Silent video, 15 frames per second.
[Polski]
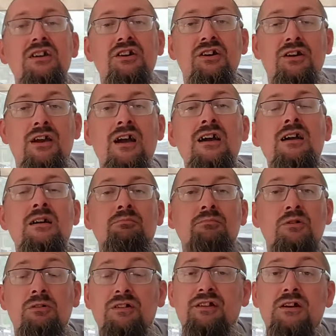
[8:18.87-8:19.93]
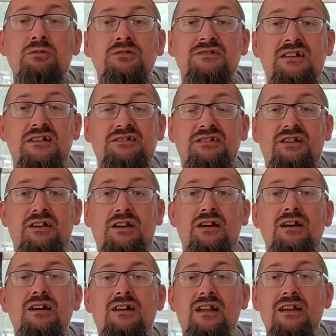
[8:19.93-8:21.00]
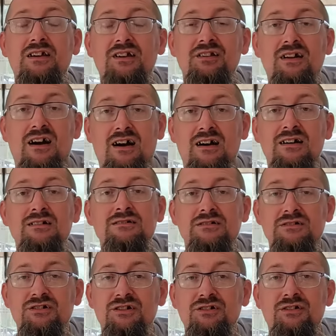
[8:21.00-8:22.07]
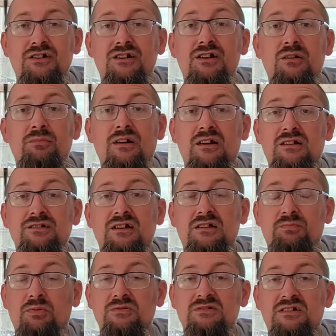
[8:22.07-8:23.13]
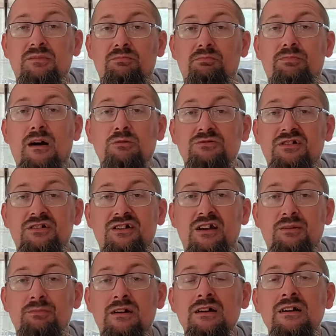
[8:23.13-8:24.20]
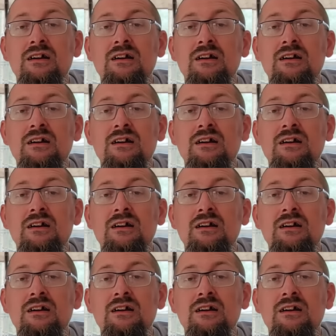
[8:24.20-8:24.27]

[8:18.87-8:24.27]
i miłej degustacji rekina i innych rybek nad polskim Bałtykiem.